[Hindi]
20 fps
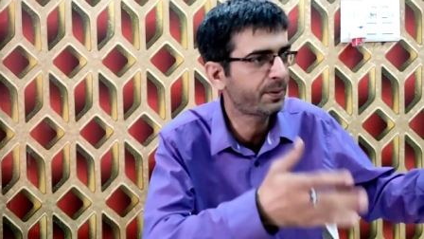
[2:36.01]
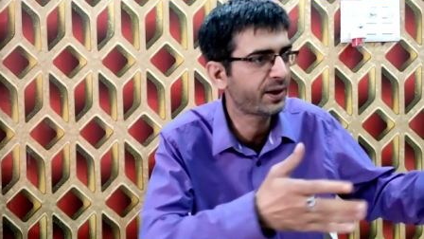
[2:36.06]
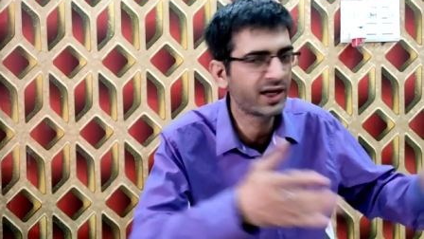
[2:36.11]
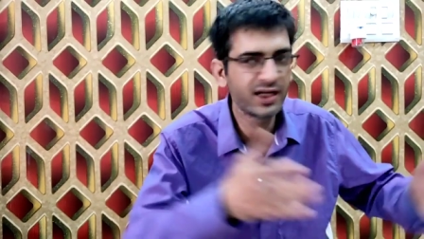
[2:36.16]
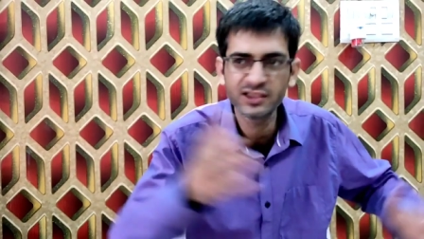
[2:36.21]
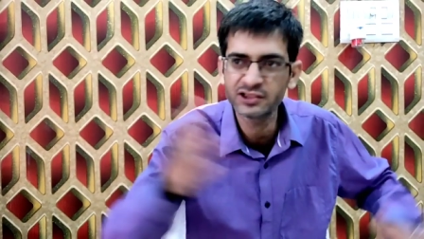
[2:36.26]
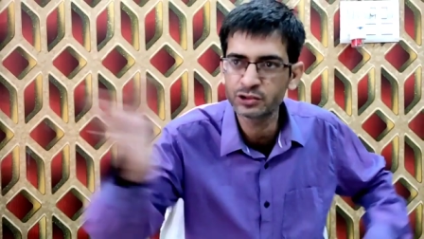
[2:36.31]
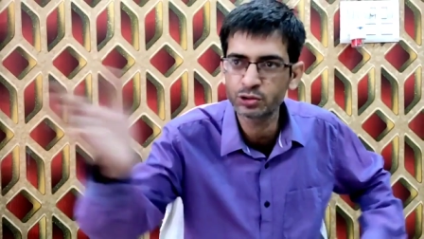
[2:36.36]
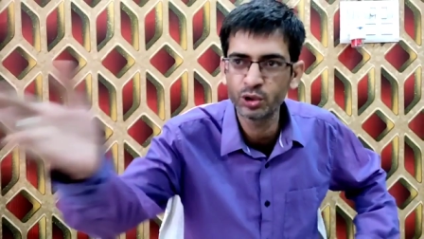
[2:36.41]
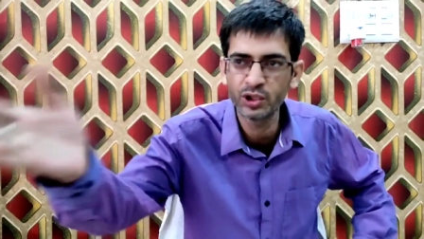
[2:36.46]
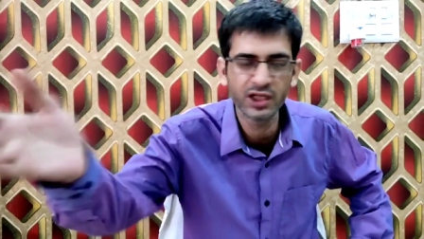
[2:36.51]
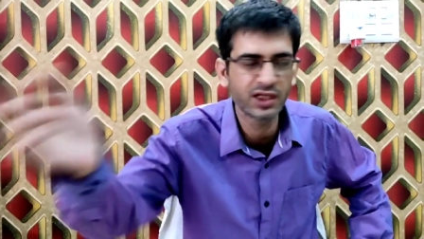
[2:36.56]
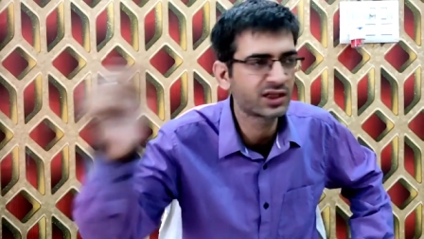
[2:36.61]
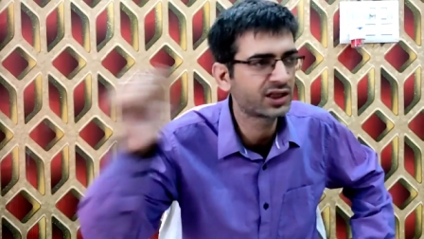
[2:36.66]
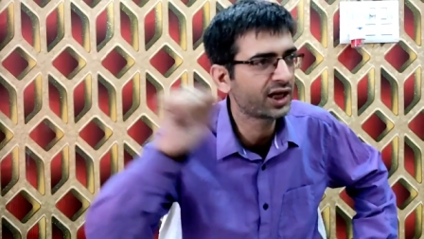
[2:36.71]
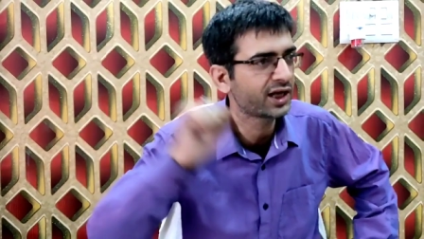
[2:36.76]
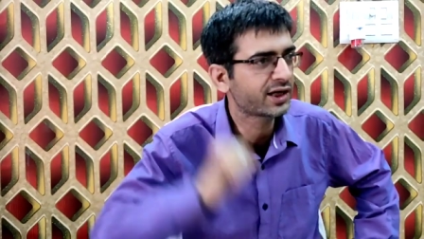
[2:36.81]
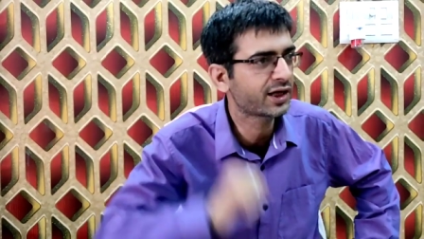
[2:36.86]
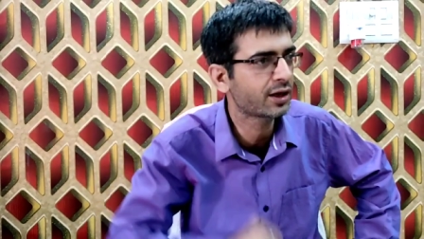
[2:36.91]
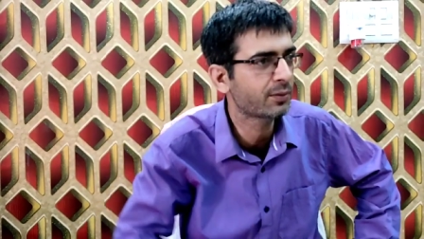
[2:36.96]
पेरेंट्स तो
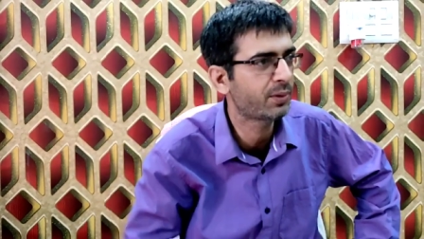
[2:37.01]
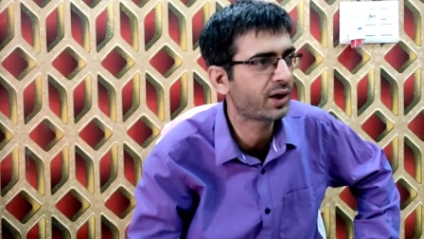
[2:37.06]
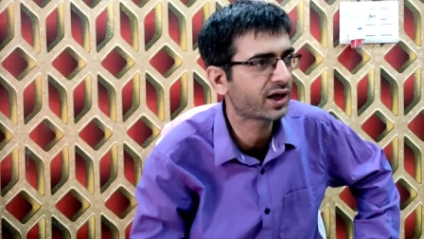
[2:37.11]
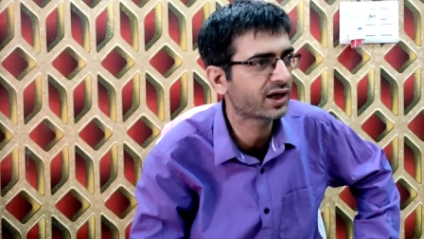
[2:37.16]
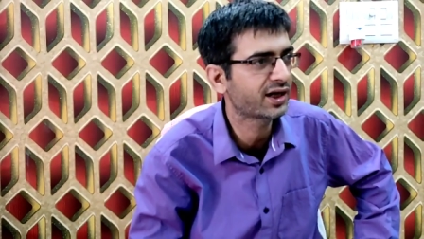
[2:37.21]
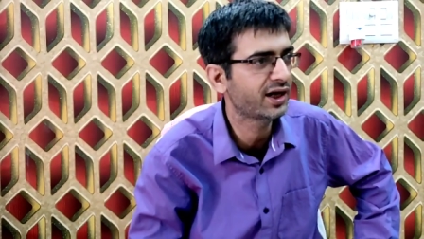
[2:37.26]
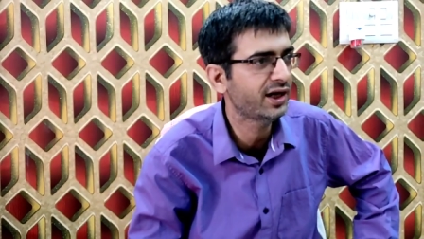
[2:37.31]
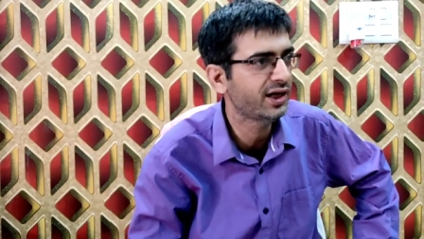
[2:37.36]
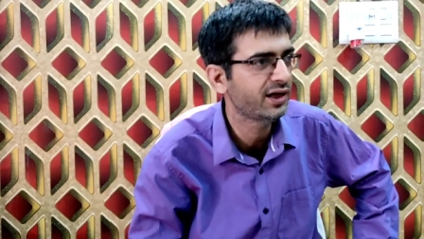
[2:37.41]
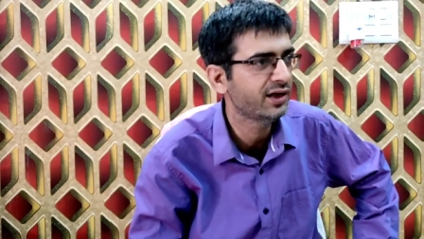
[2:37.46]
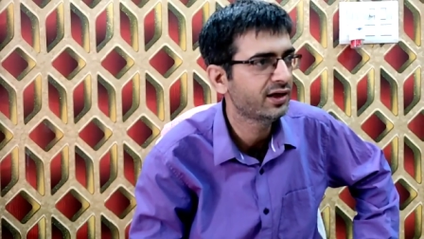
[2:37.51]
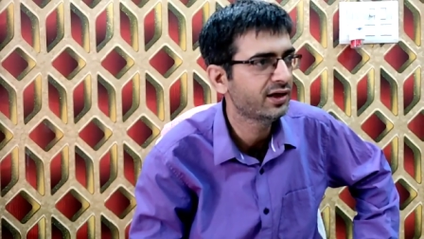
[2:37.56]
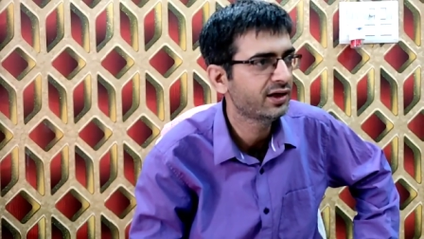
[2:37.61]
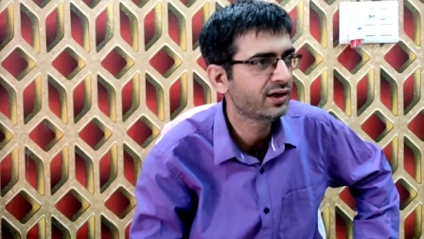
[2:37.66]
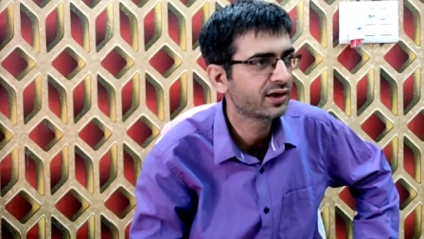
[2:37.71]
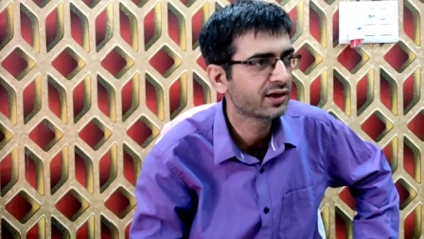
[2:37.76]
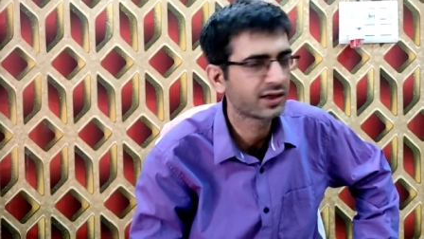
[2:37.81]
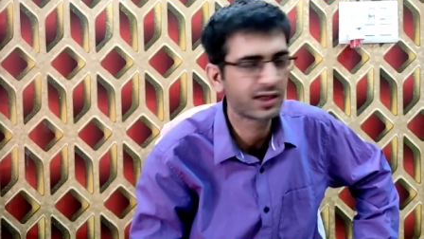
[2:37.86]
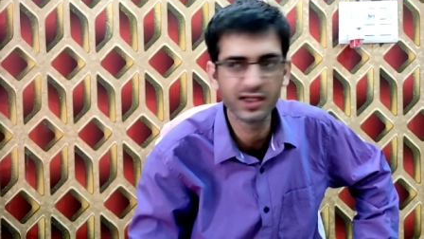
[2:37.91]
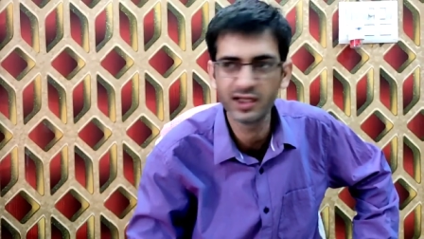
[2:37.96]
इन्हें देखकर भाग गए
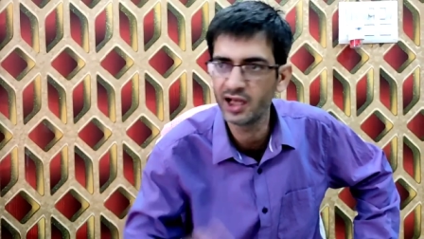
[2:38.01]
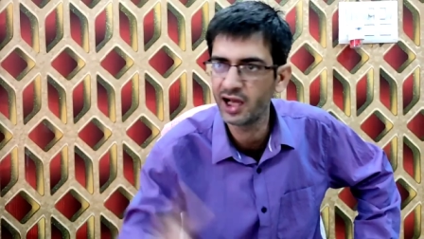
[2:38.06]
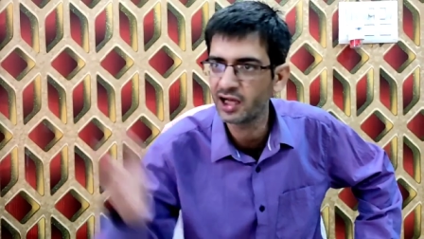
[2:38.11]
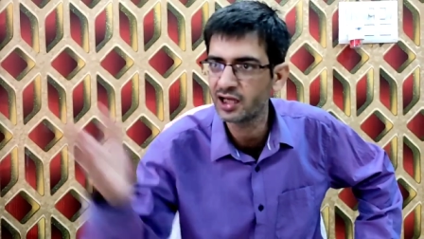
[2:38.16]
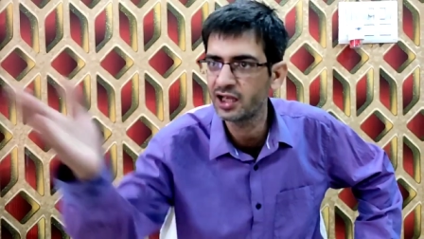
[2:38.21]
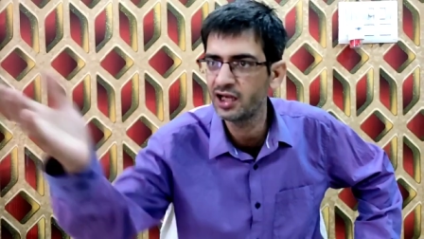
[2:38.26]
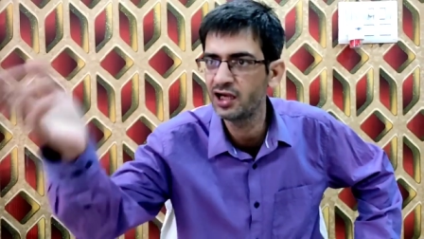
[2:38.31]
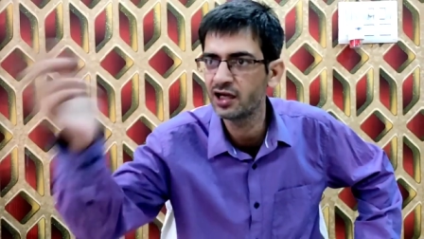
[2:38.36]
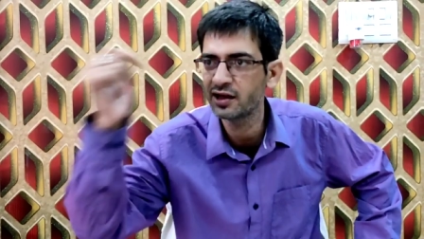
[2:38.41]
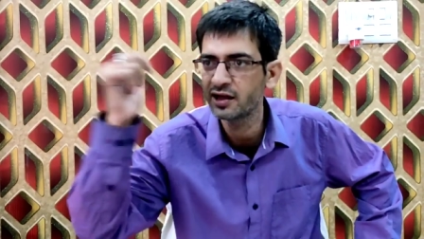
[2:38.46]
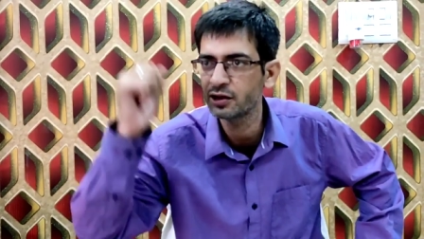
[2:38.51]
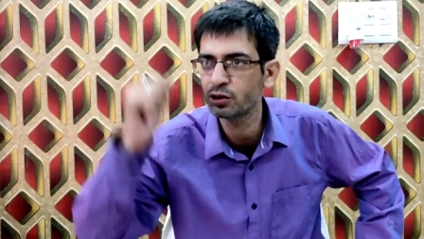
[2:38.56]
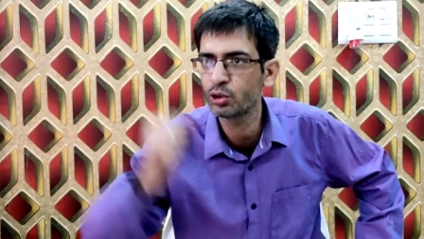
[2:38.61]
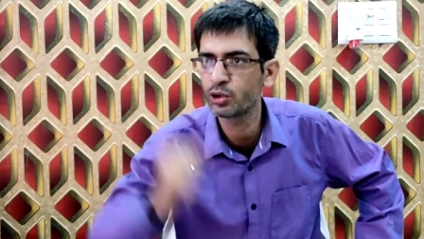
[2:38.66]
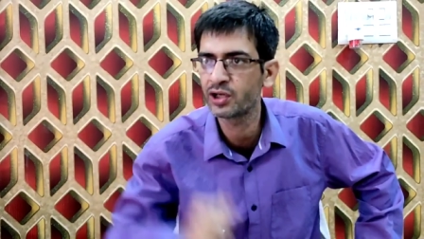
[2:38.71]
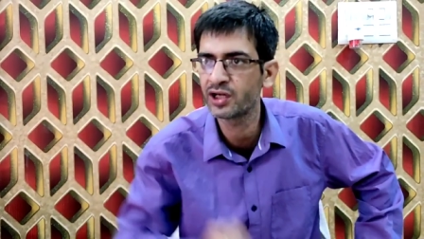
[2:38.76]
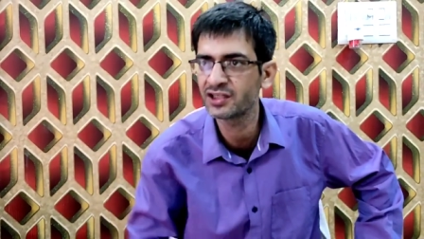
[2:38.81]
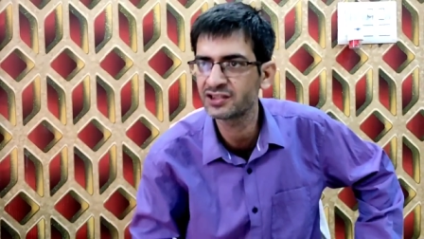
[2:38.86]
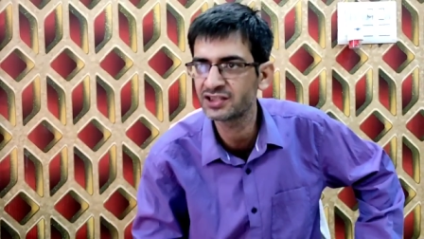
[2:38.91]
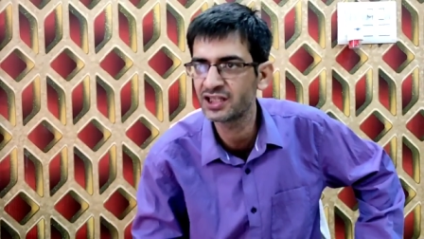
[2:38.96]
कि यहाँ के लड़के
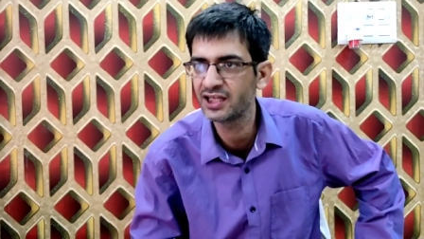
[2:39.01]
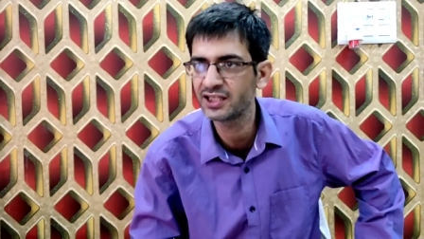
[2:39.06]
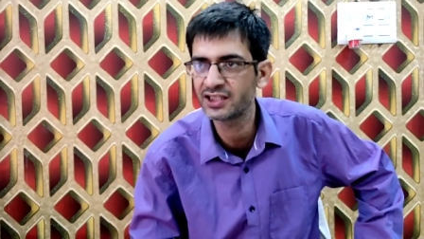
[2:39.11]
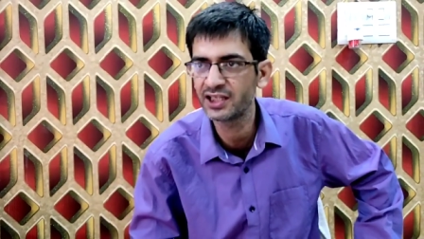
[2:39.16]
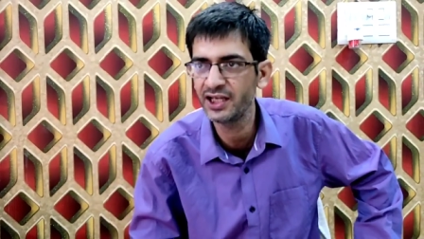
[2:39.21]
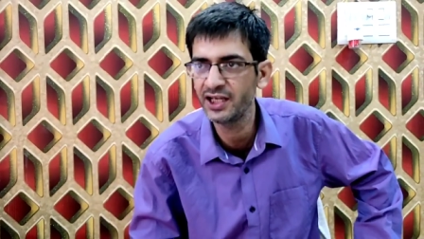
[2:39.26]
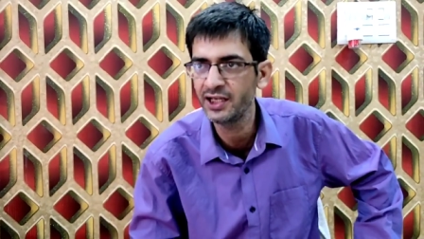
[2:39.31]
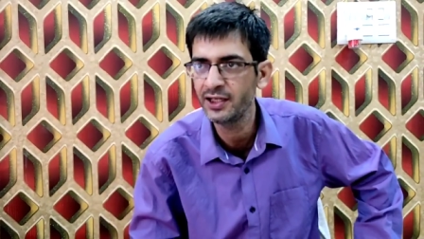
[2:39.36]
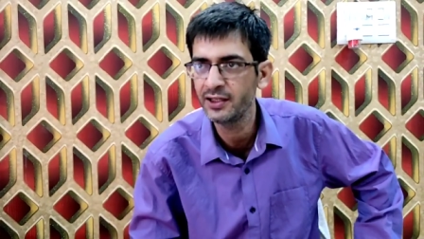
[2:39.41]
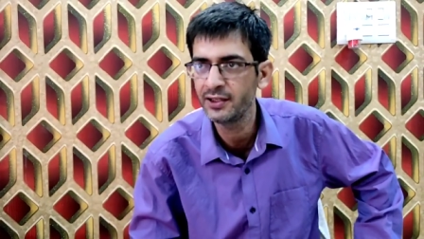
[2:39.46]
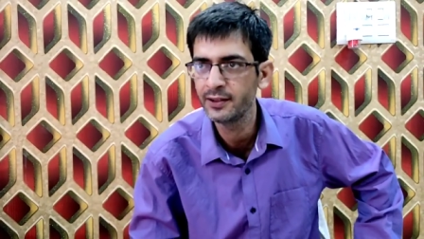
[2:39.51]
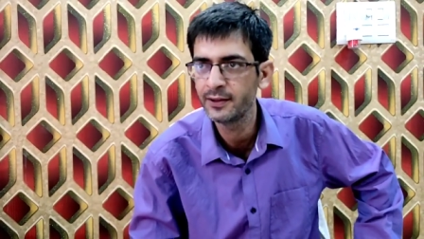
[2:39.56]
तो ड्रग्स लेते